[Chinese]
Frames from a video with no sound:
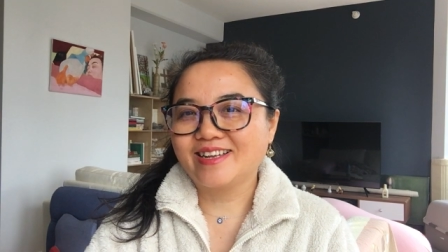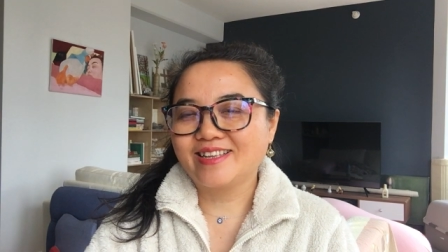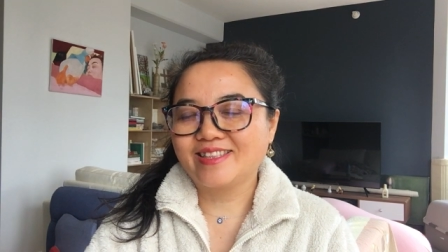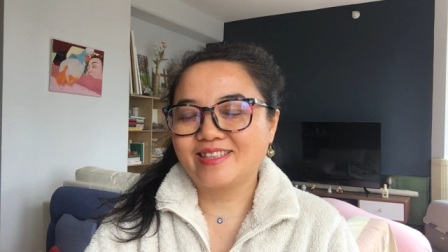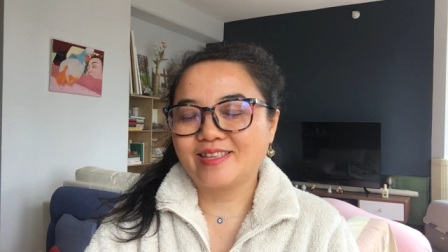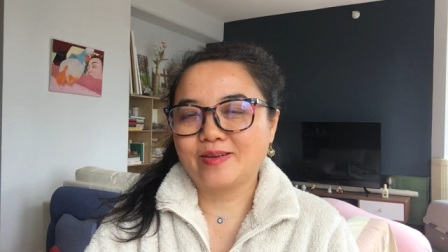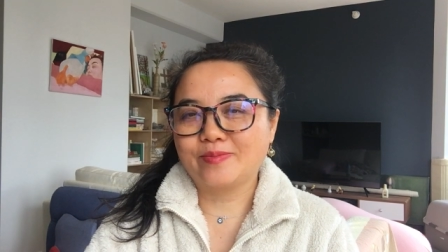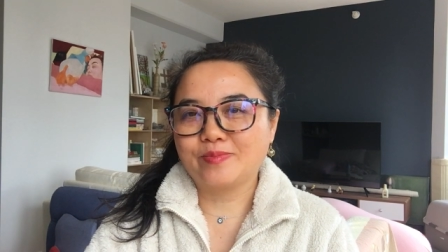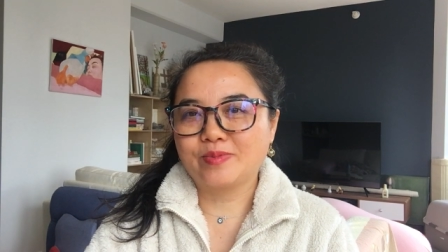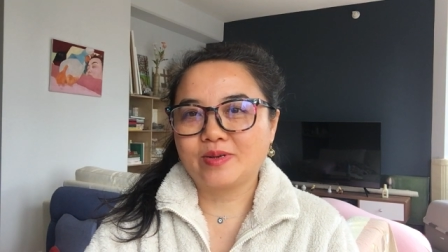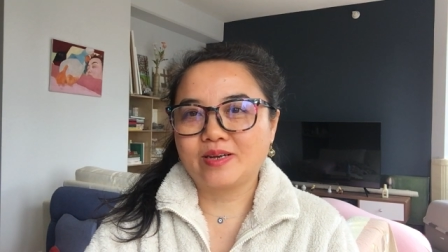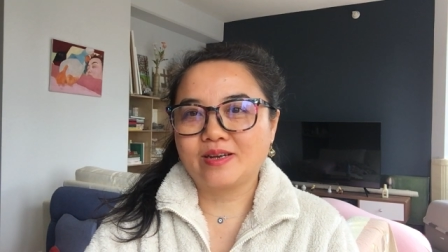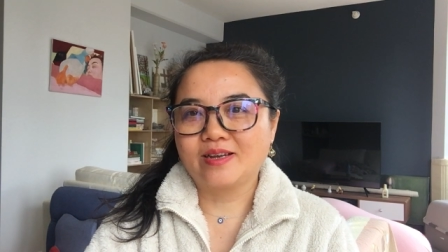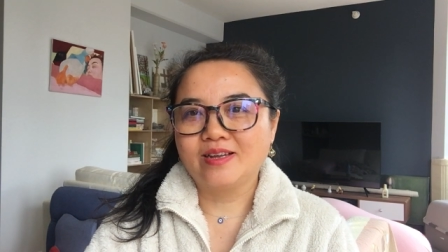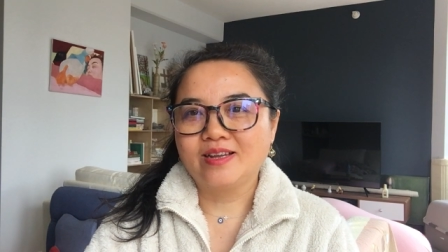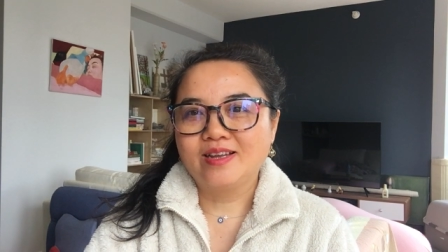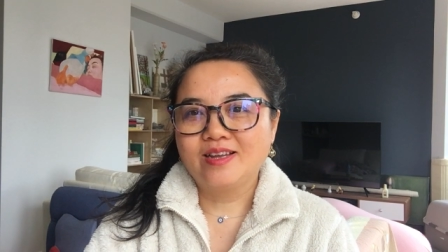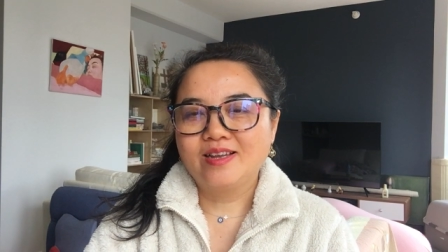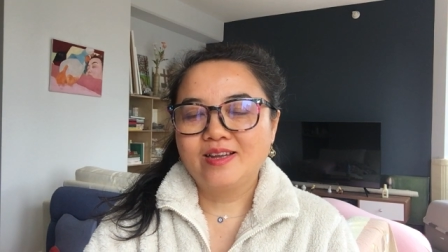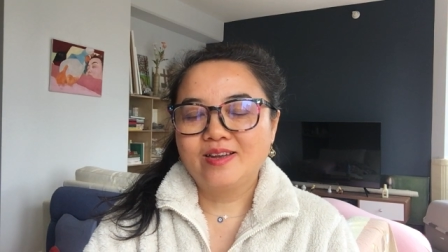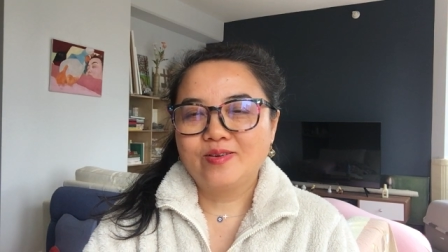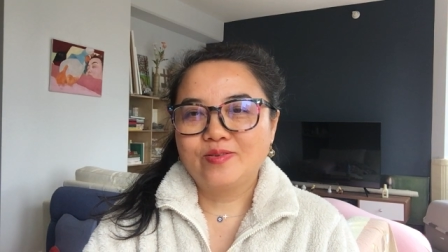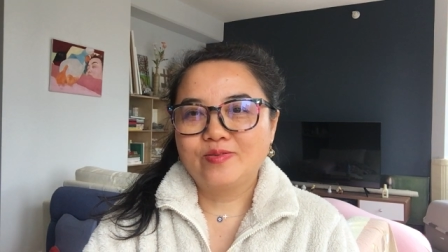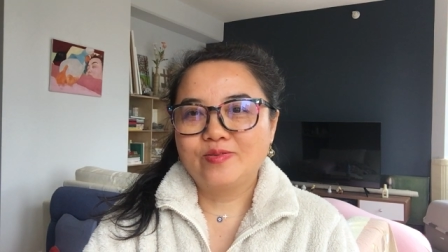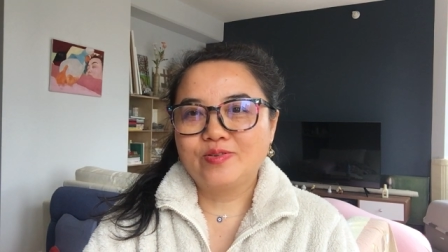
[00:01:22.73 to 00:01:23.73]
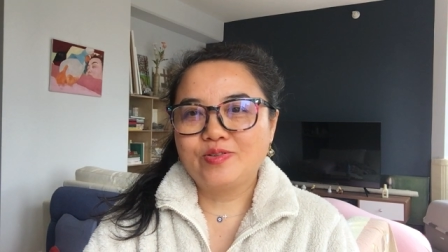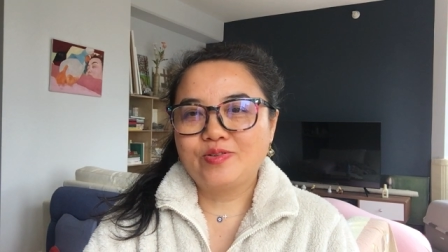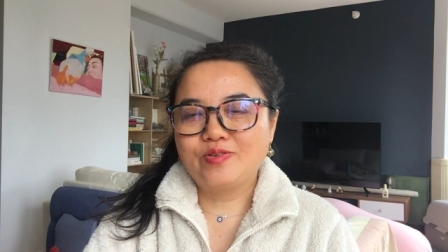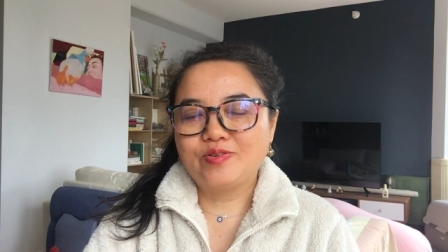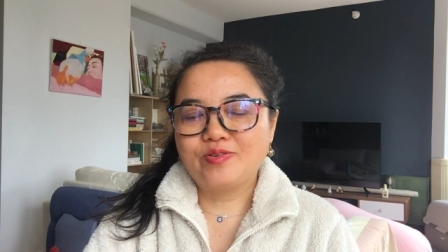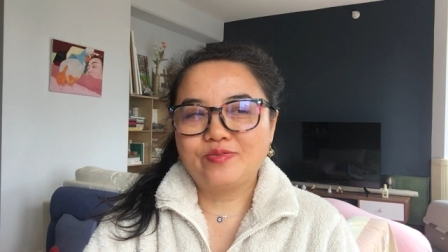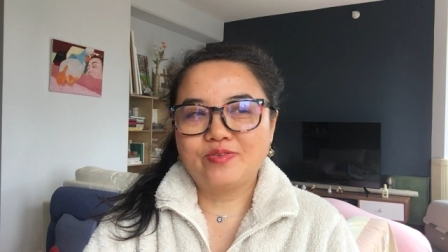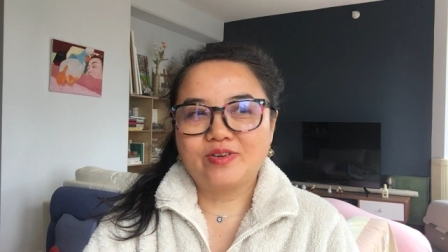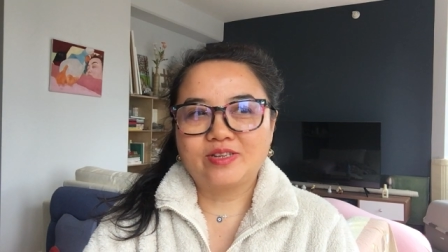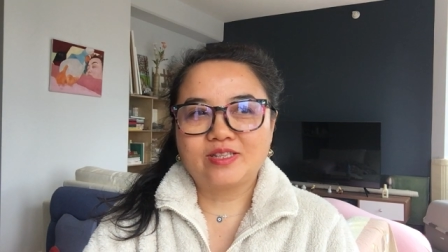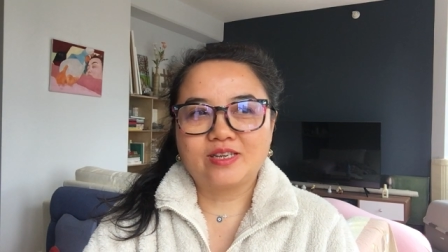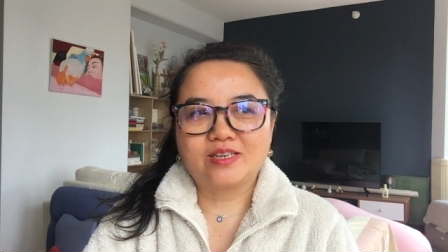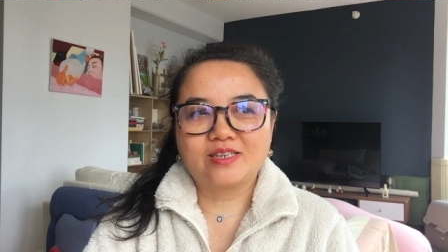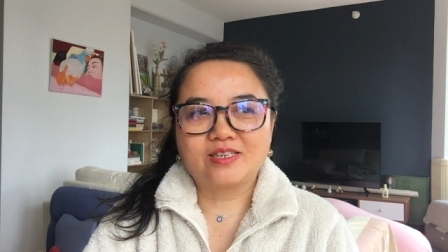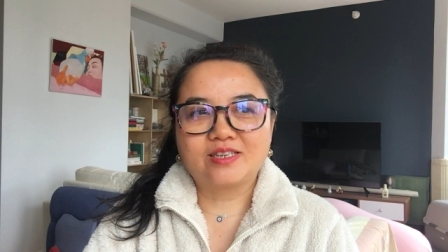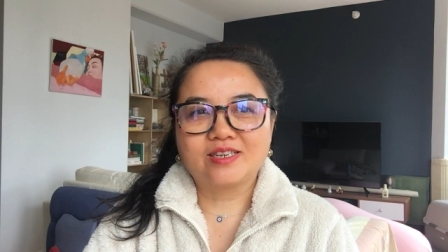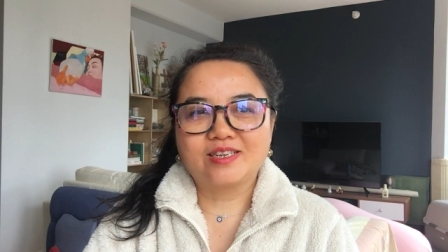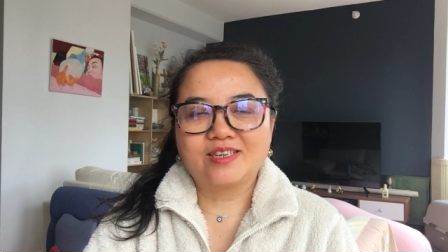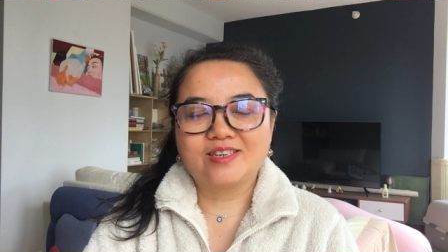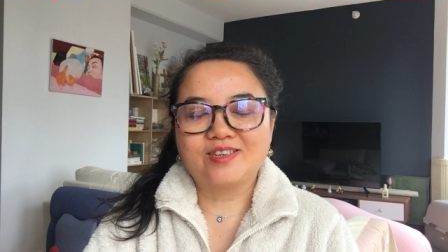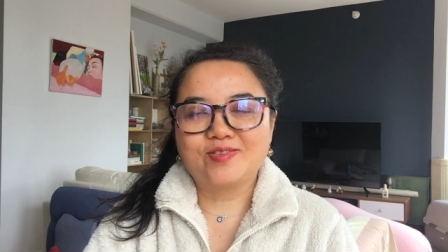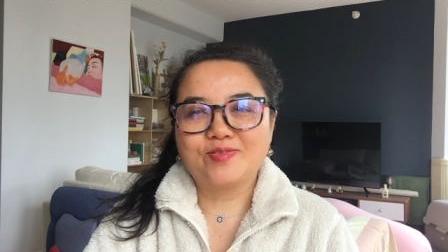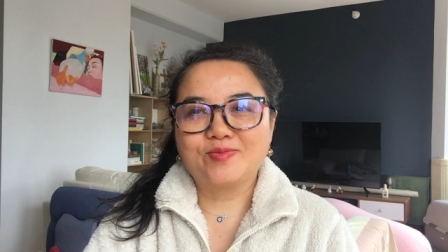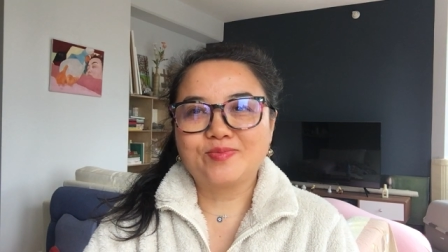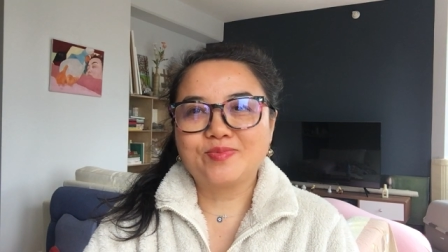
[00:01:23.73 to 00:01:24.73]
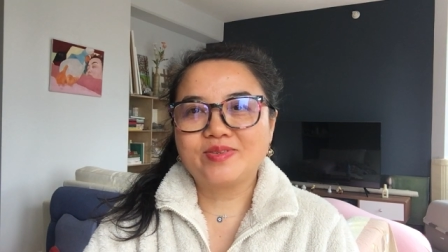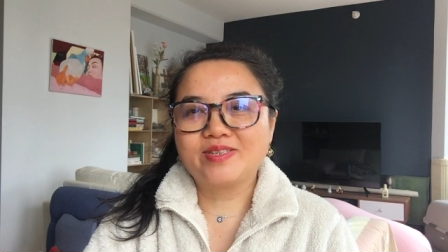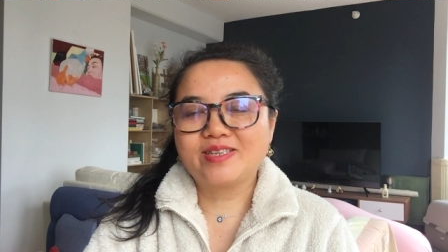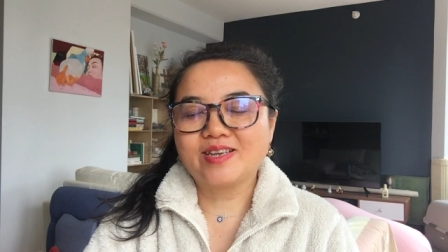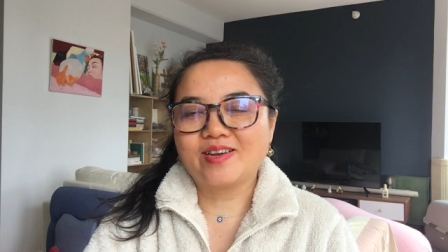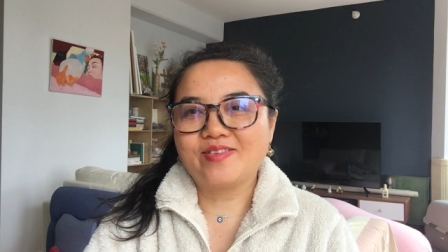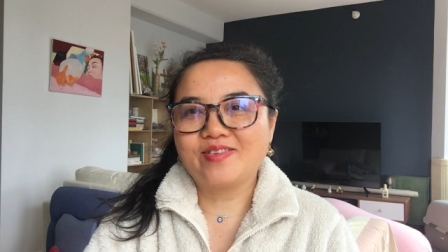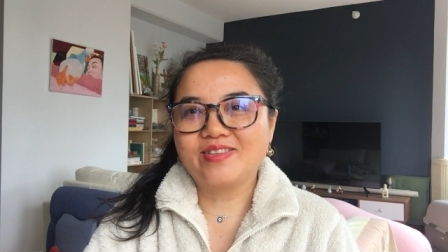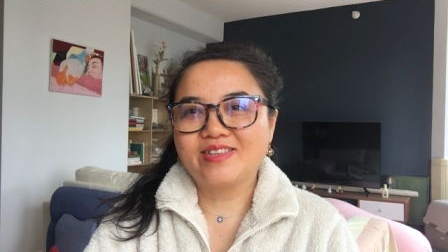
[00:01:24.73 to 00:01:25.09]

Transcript: 那么我对我的这个荣物教